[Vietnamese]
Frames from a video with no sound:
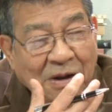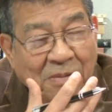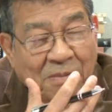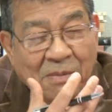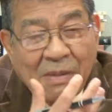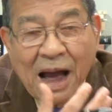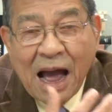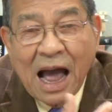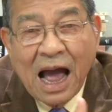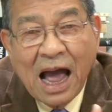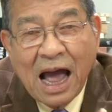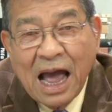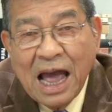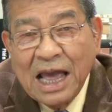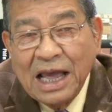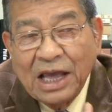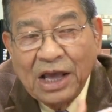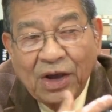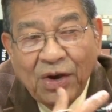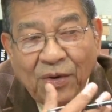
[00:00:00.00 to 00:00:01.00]
ma
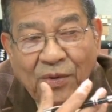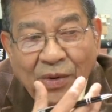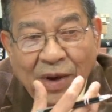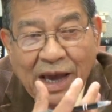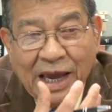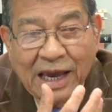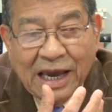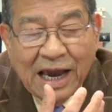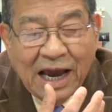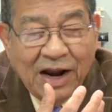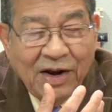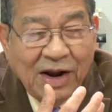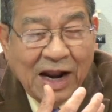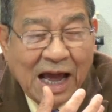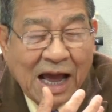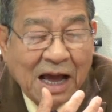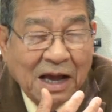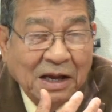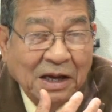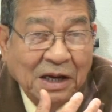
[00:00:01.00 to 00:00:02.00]
hình quỷ hay
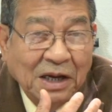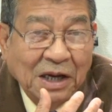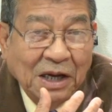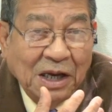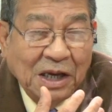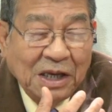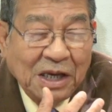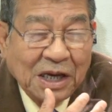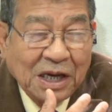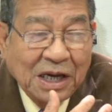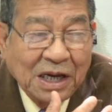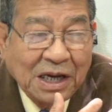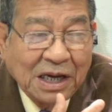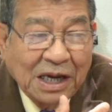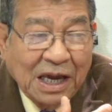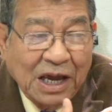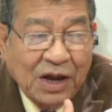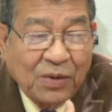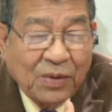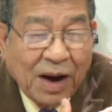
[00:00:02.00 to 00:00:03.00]
là những
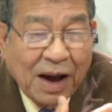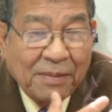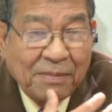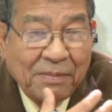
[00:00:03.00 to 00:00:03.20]
cái quả